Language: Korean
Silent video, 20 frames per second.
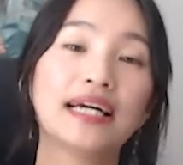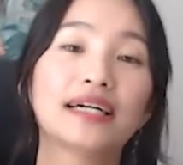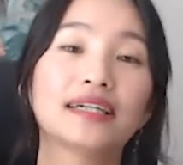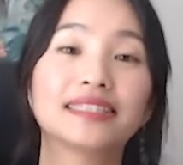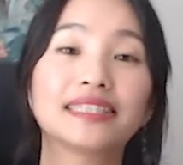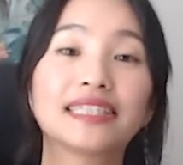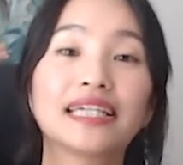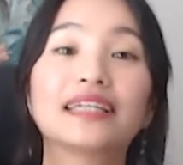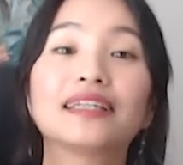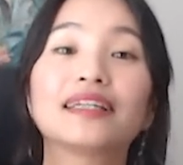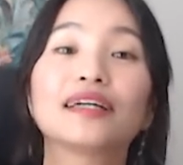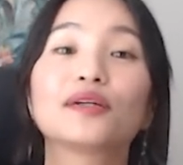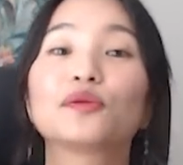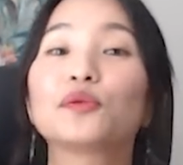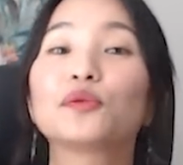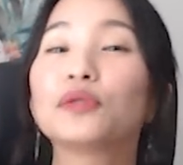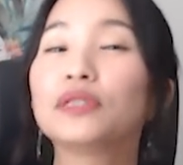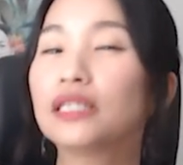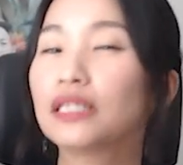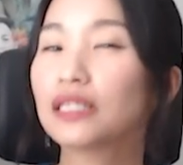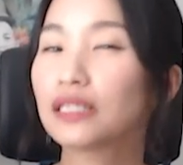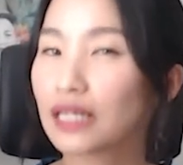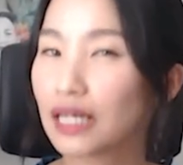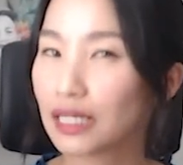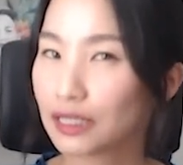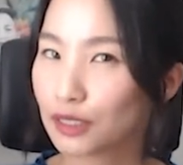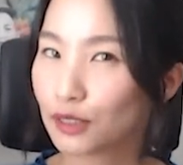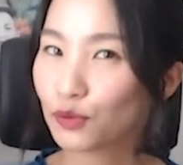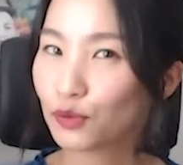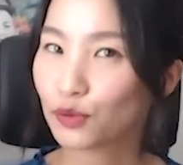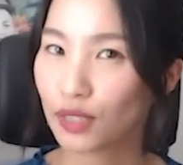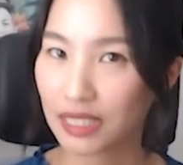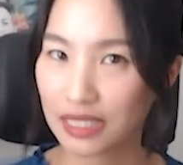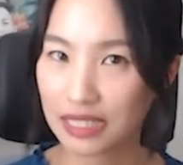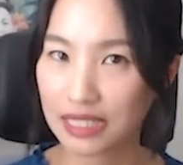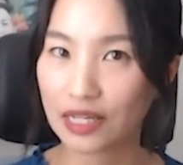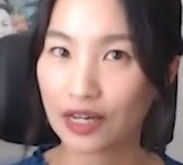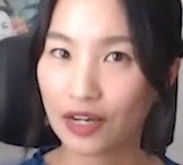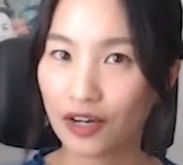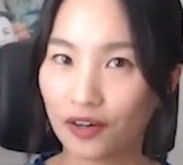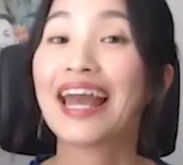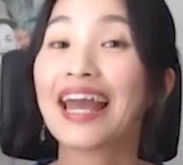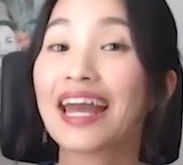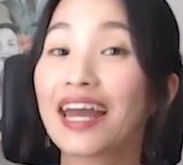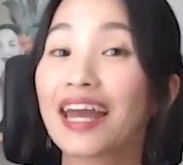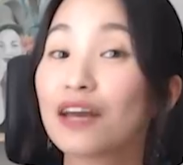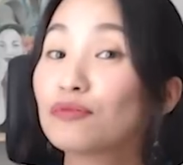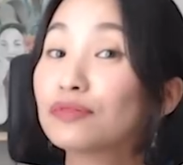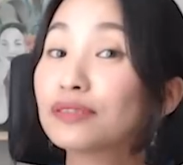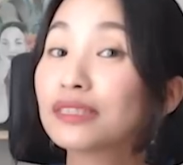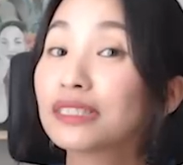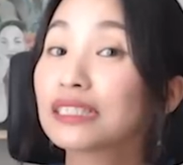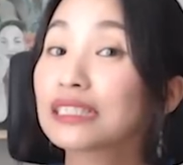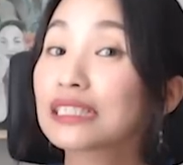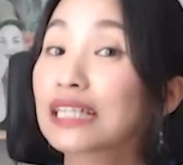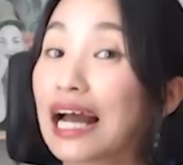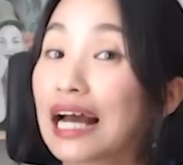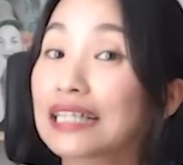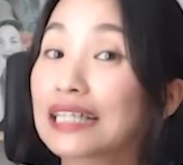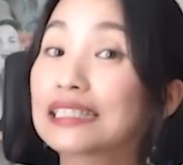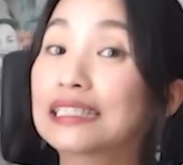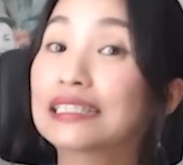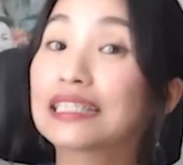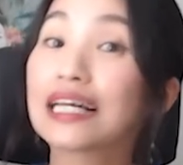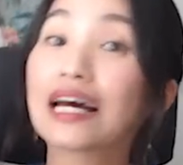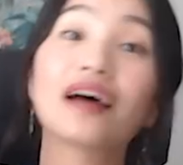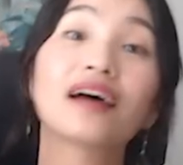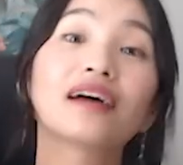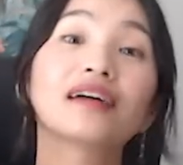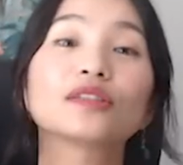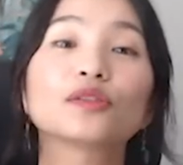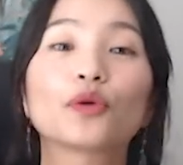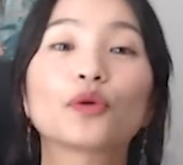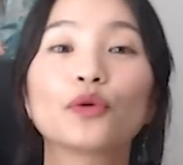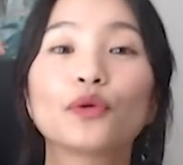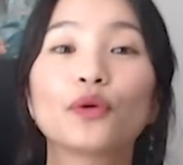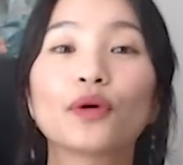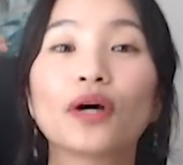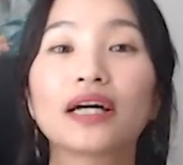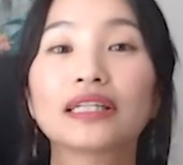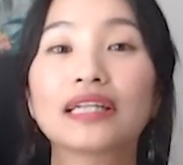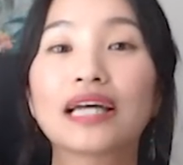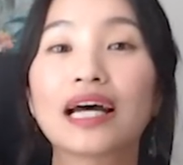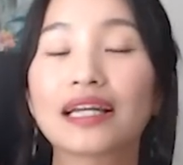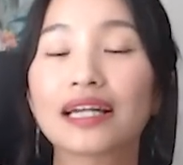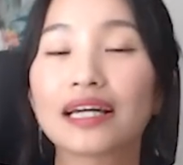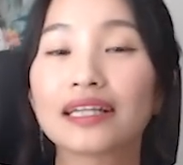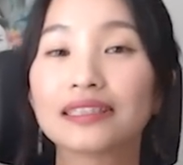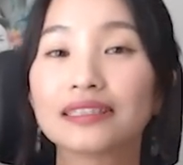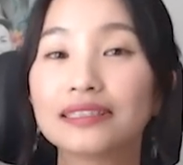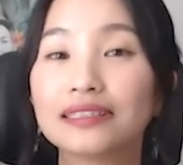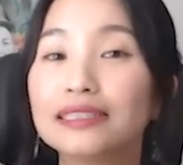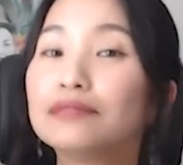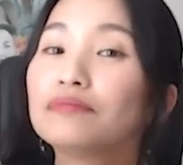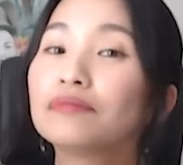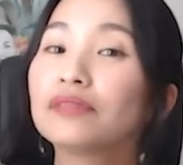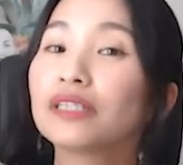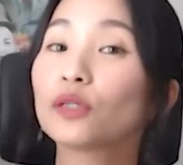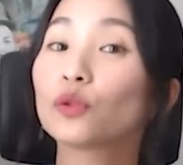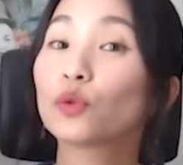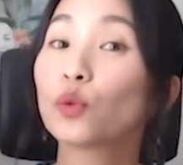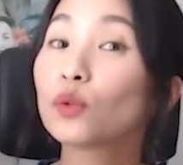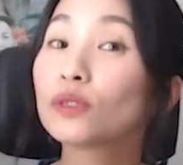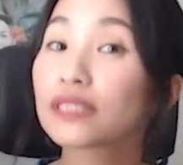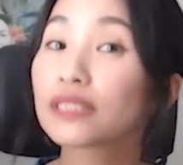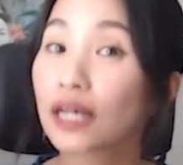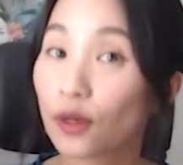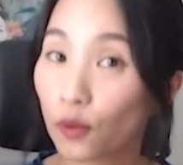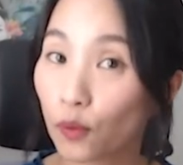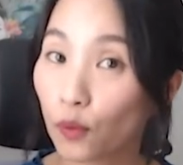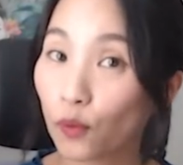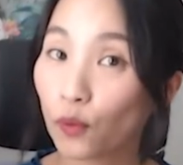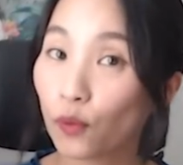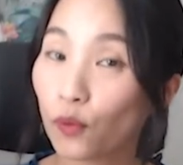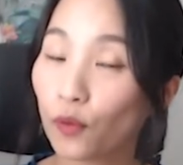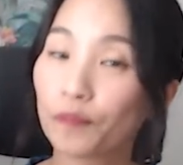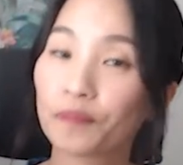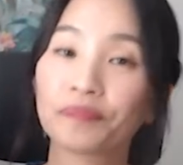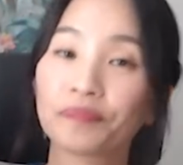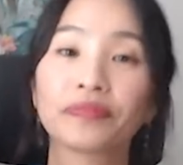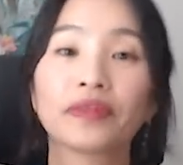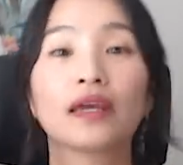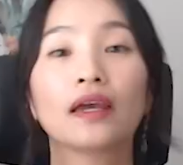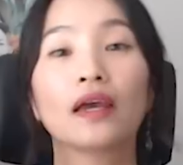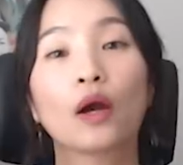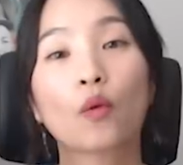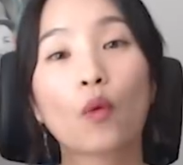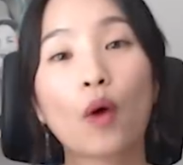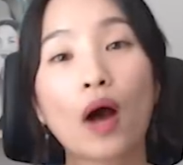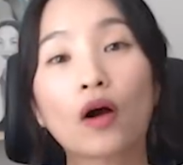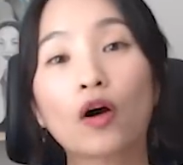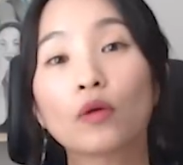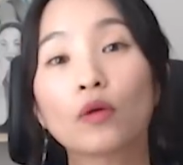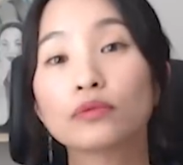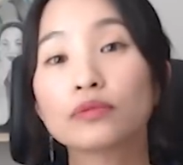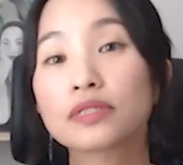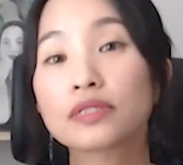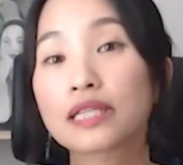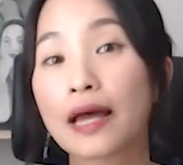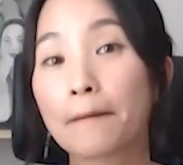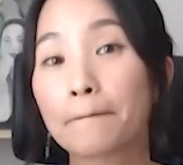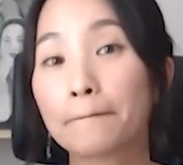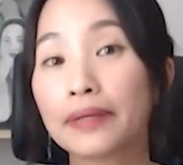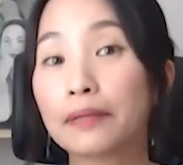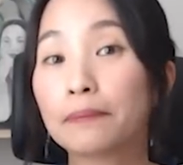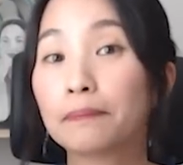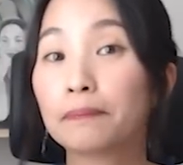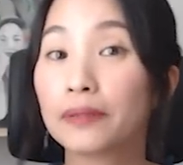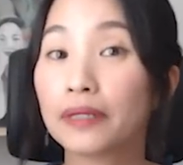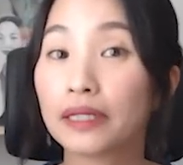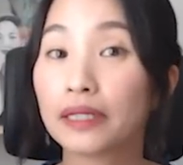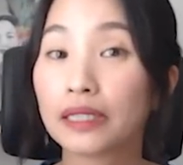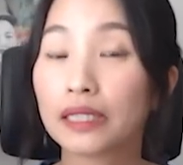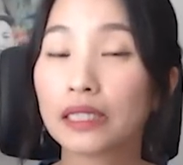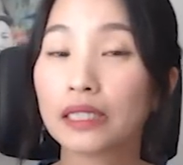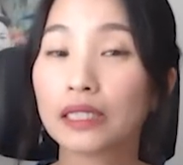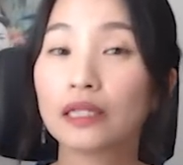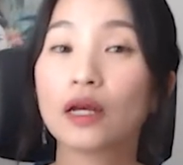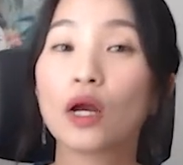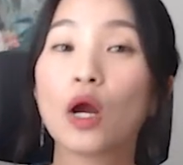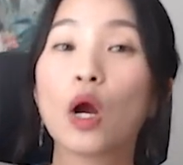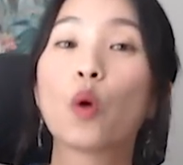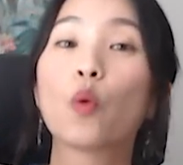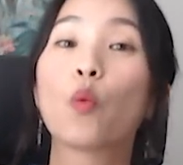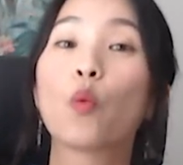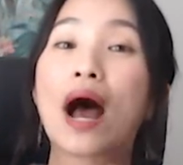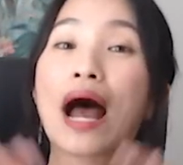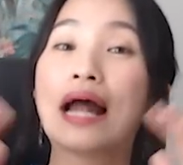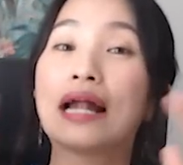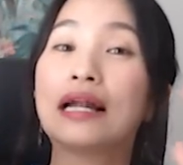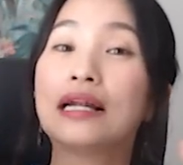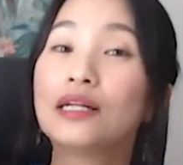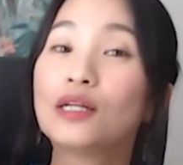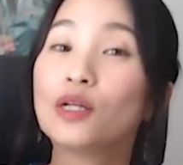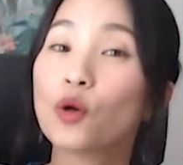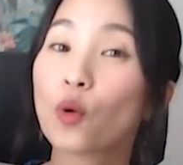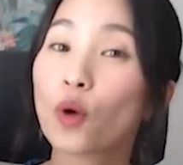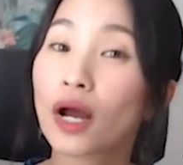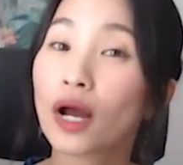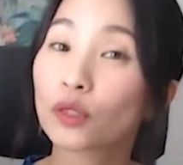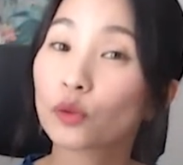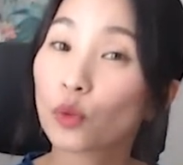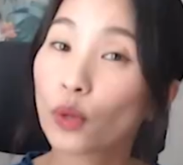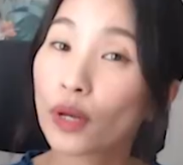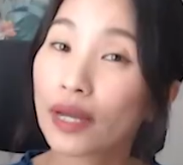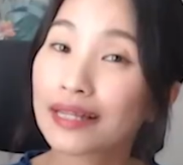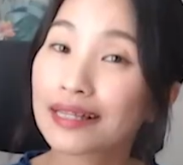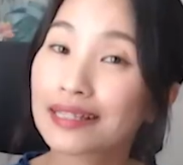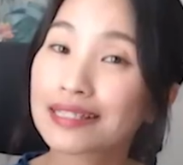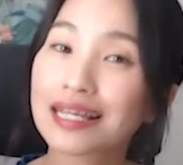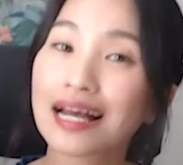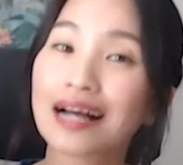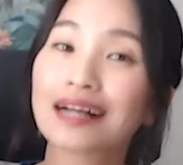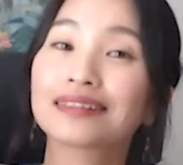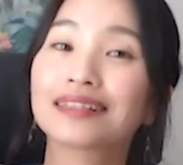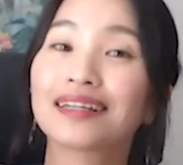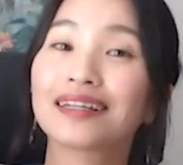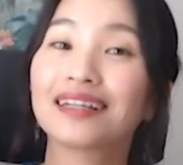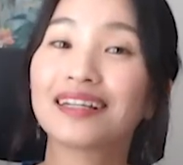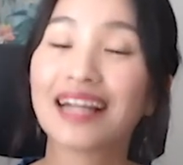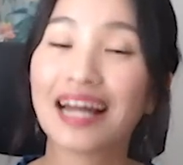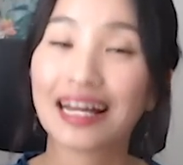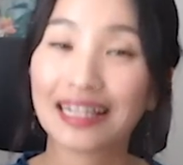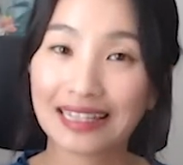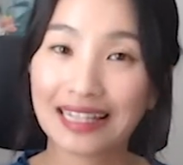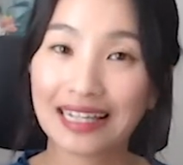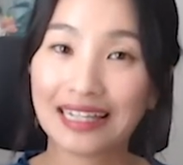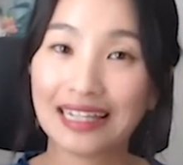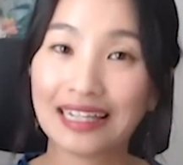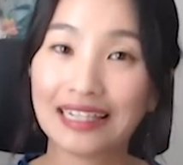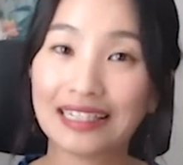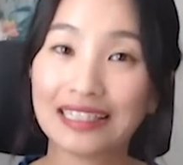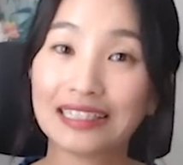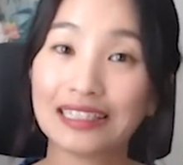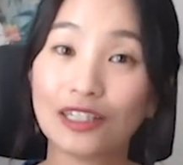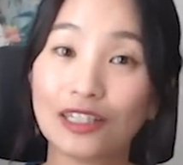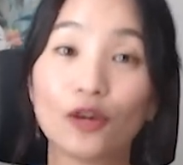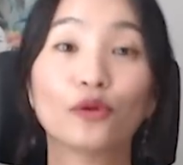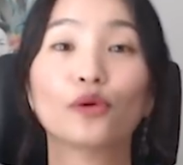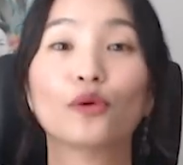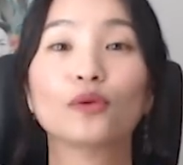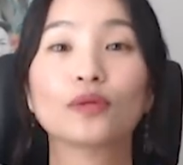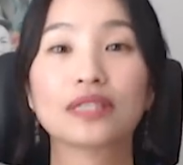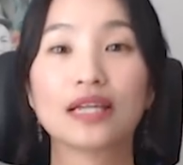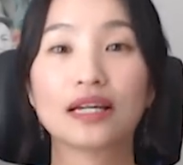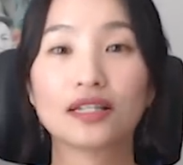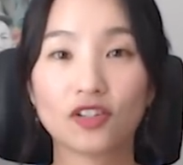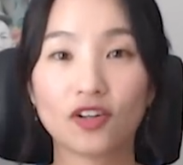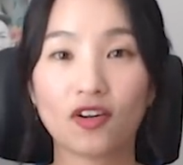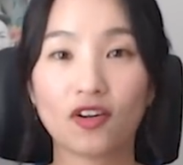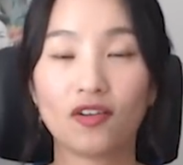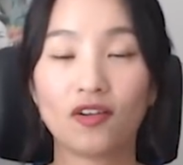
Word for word: 제대로 이해를 하실 수가 있어요. have는 가지다, 소유하다 라는 의미의 동사고 과거분사 pp는 완료가 된 상태를 나타내는 형용사죠.